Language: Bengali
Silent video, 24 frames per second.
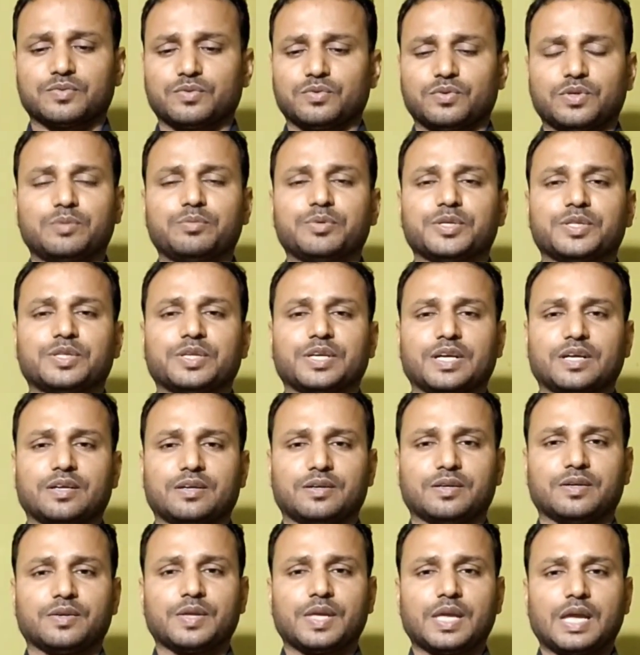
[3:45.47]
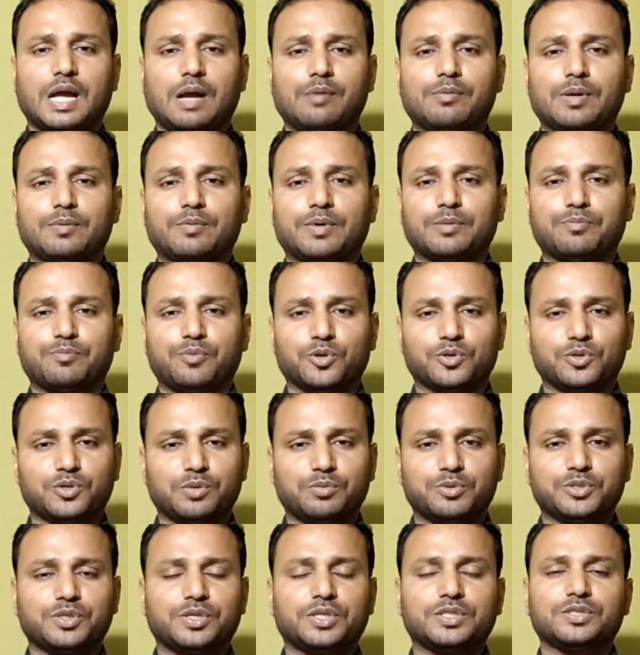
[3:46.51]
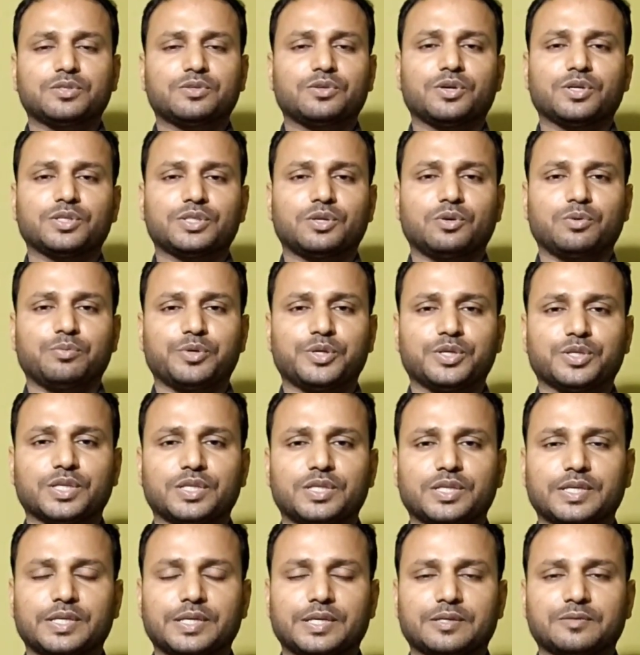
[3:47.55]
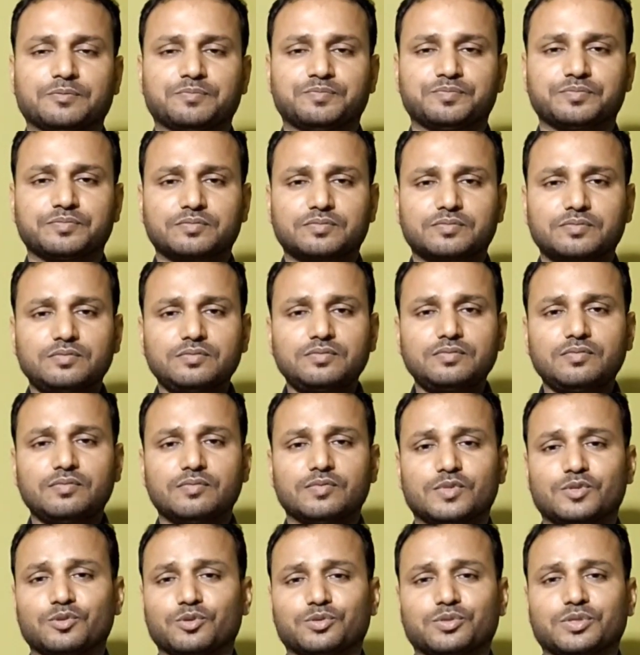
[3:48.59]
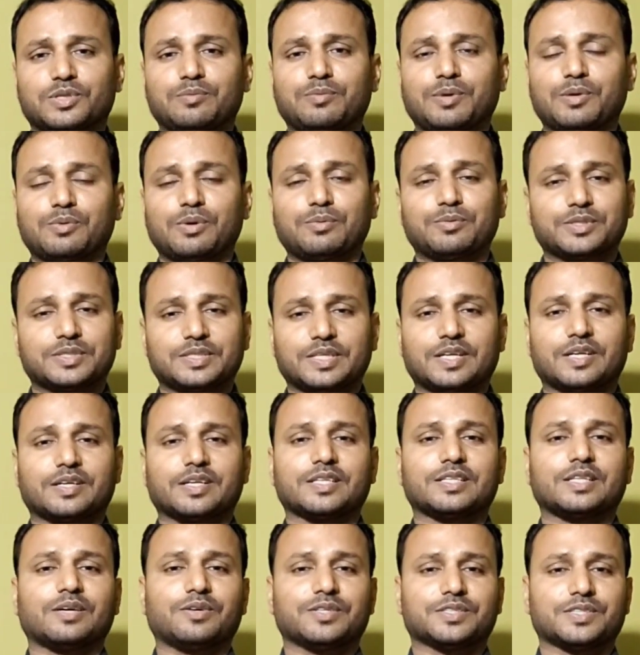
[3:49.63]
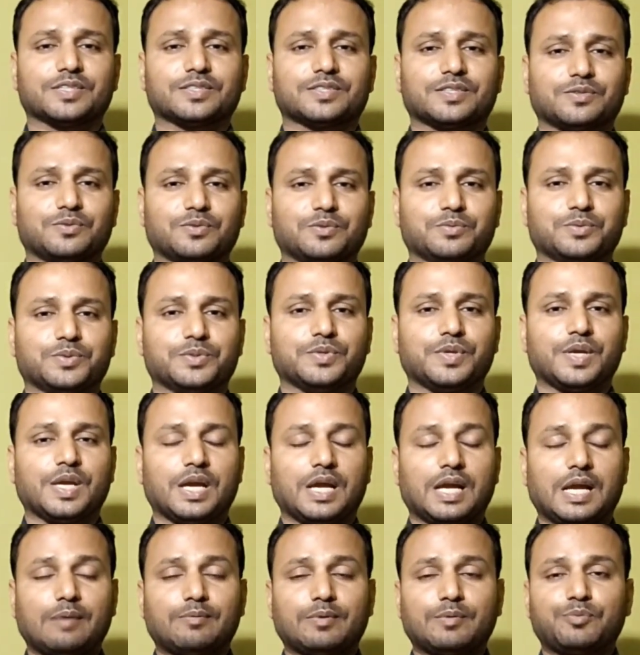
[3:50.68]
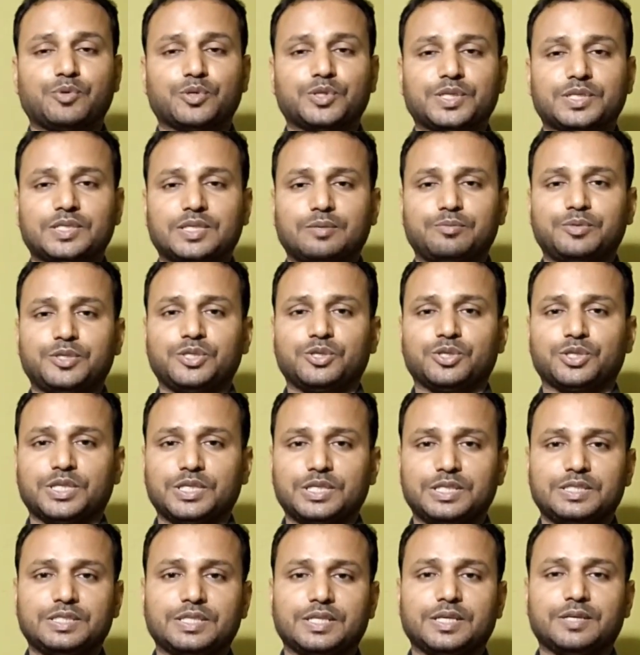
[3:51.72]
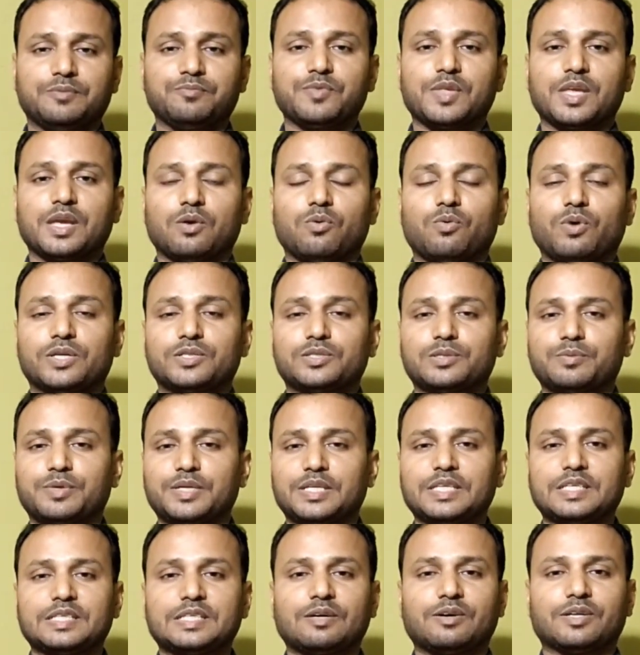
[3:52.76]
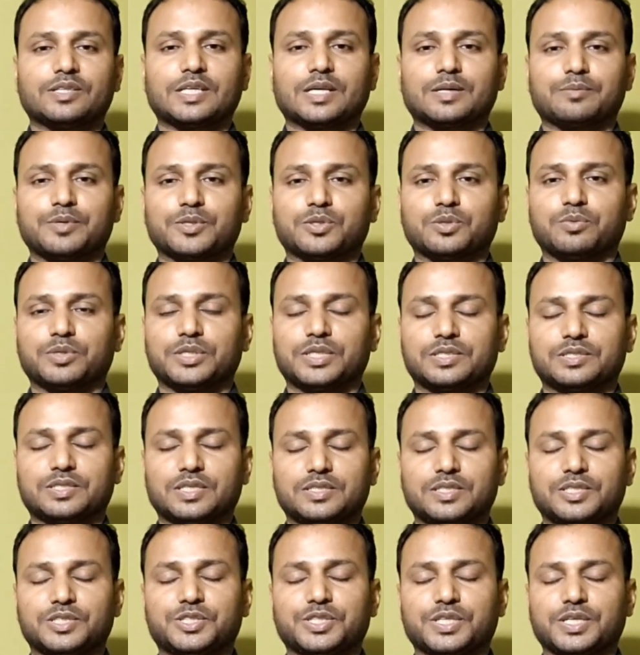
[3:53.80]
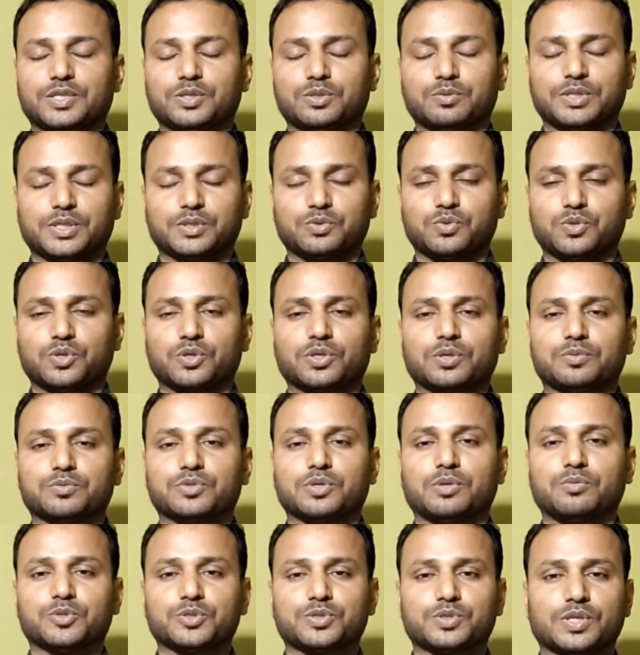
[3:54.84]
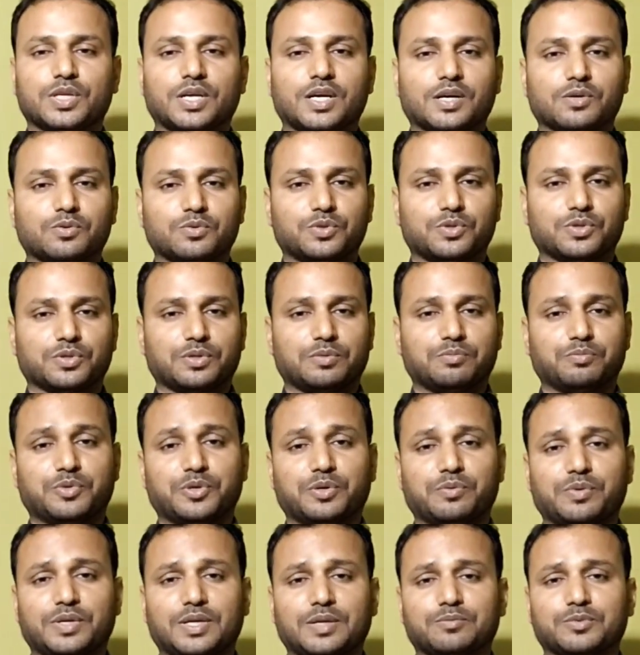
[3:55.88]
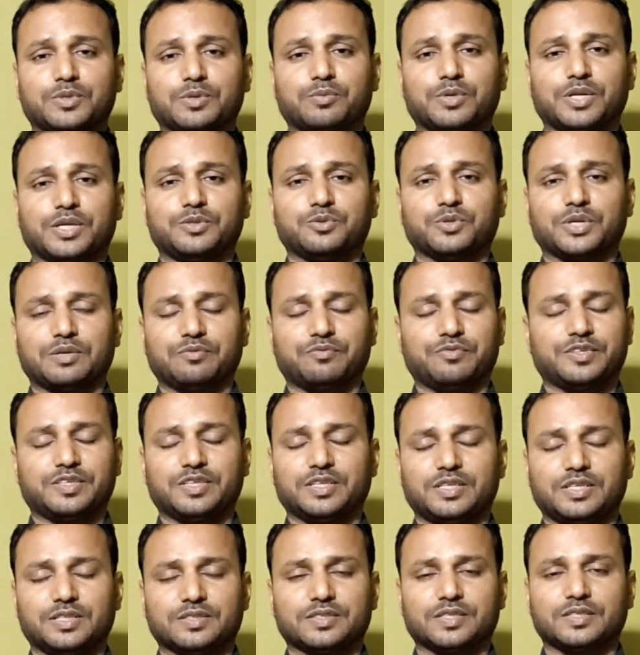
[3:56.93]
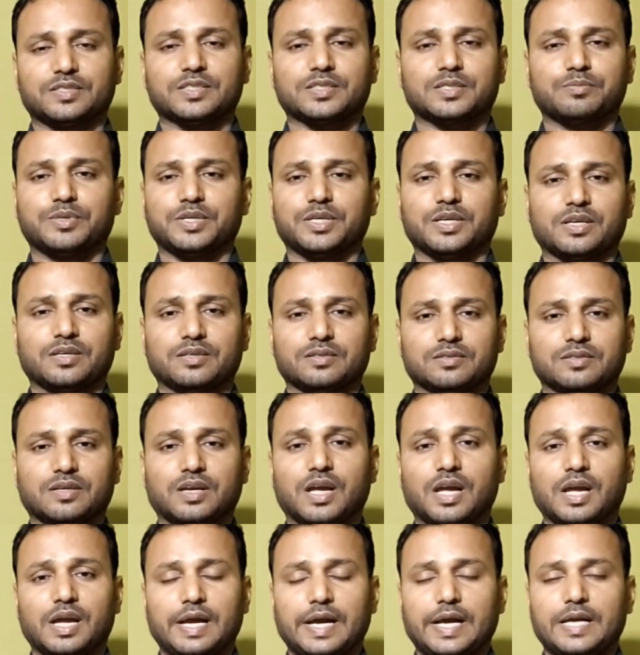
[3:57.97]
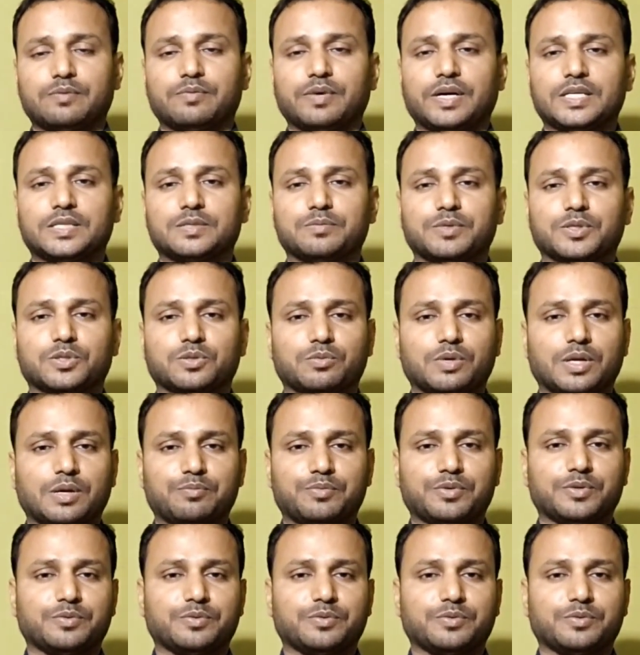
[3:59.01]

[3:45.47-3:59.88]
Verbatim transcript: উইল বি দেয়ার আমি আমার পনেরো বছরের শিক্ষকতার অভিজ্ঞতা থেকে যতটা পারবো আমার সেরাটাই দেওয়ার চেষ্টা করব হ্যাঁ আমার প্রত্যেকটা ভিডিওতে নিচে হোয়াটসঅ্যাপে লিঙ্ক দেওয়া থাকবে তোমাদের সাজেশন তোমাদের কোনো রকম সমস্যা কোনো রকম প্রবলেম তোমরা ইউ ক্যান ফ্রিলি সাজেস্ট মি অ্যান্ড অ্যাডভাইস মি তোমরা